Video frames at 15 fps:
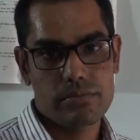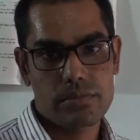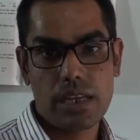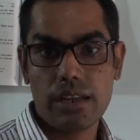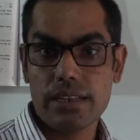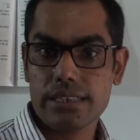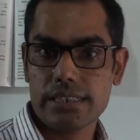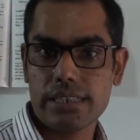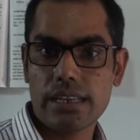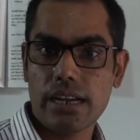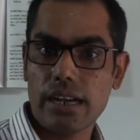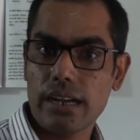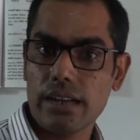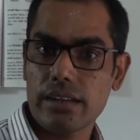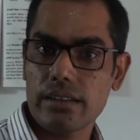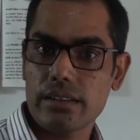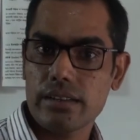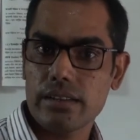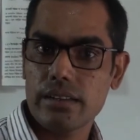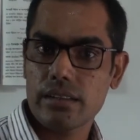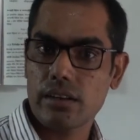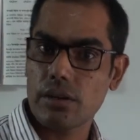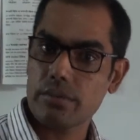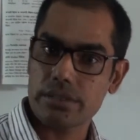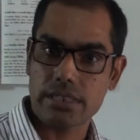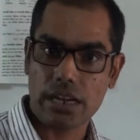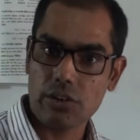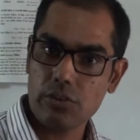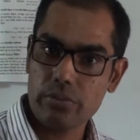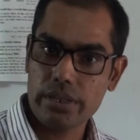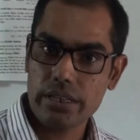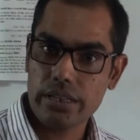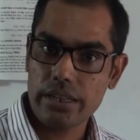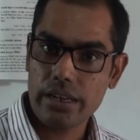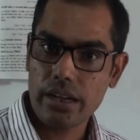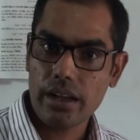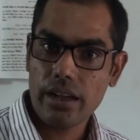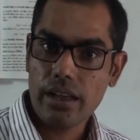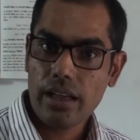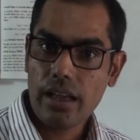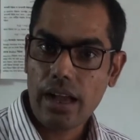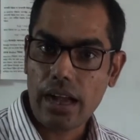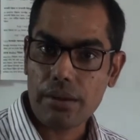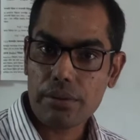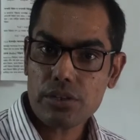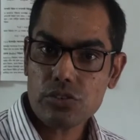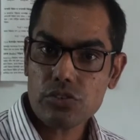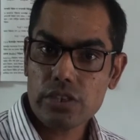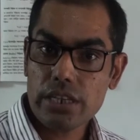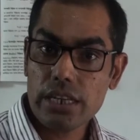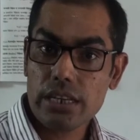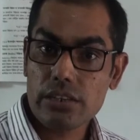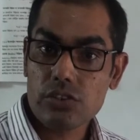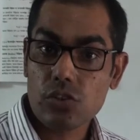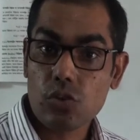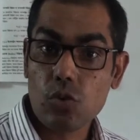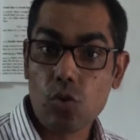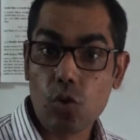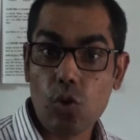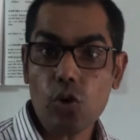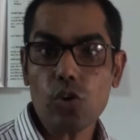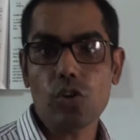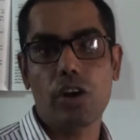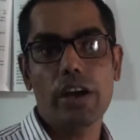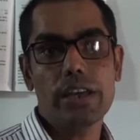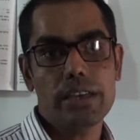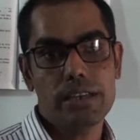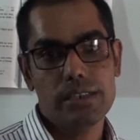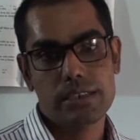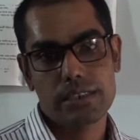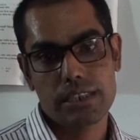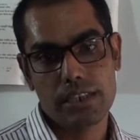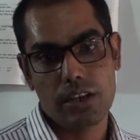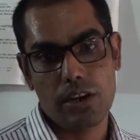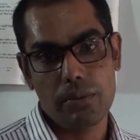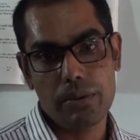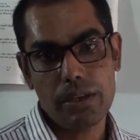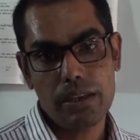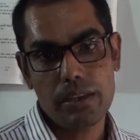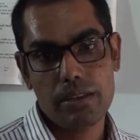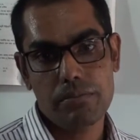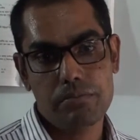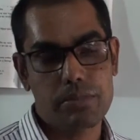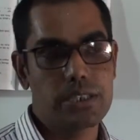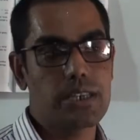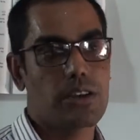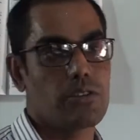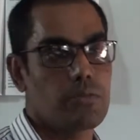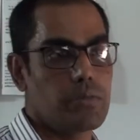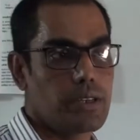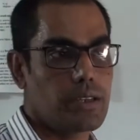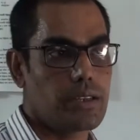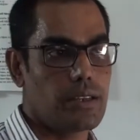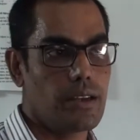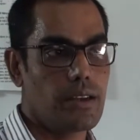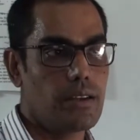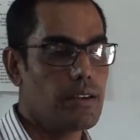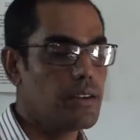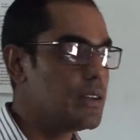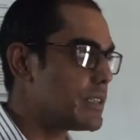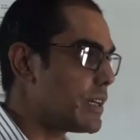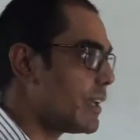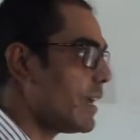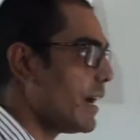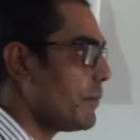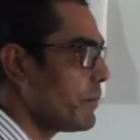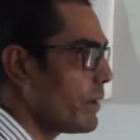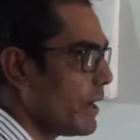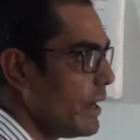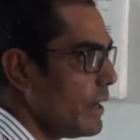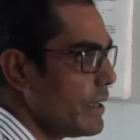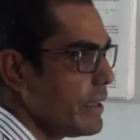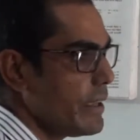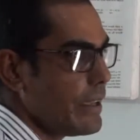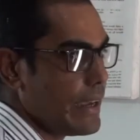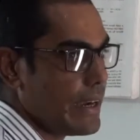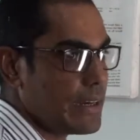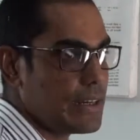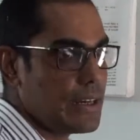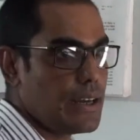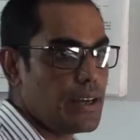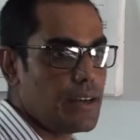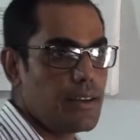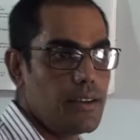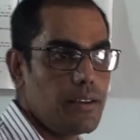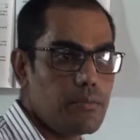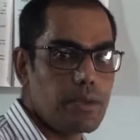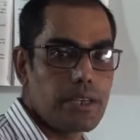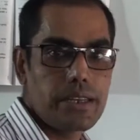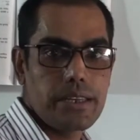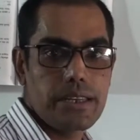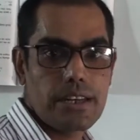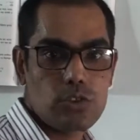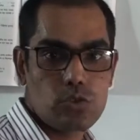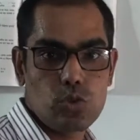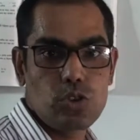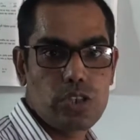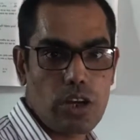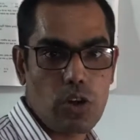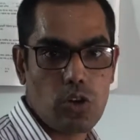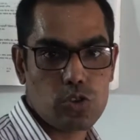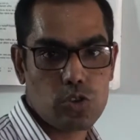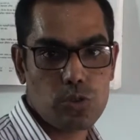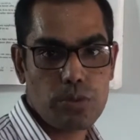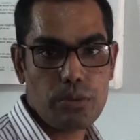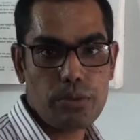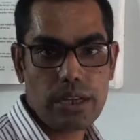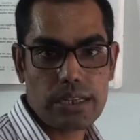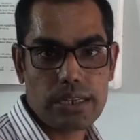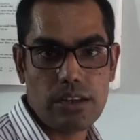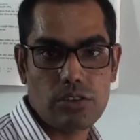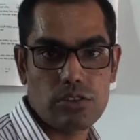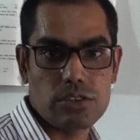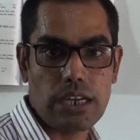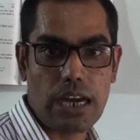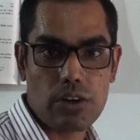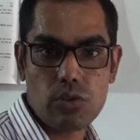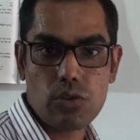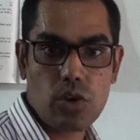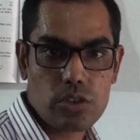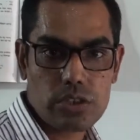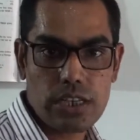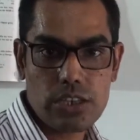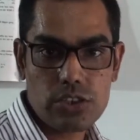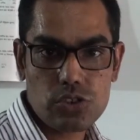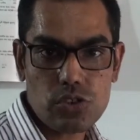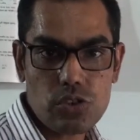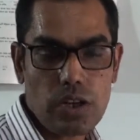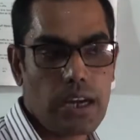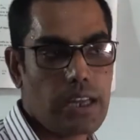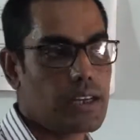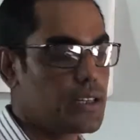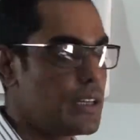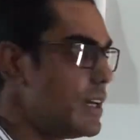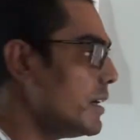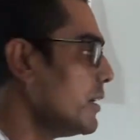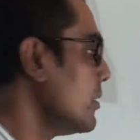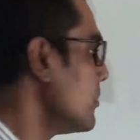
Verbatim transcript: তাহলে সেটা হবে জারণ বিক্রিয়া আবার যদি ইলেকট্রন গ্রহণ হয় সেটা হবে বিজারণ বিক্রিয়া তাহলে আমরা একটা বিক্রিয়ার দুইটা অংশ পাবো একটা হলো জারণ অর্ধাংশ আর একটা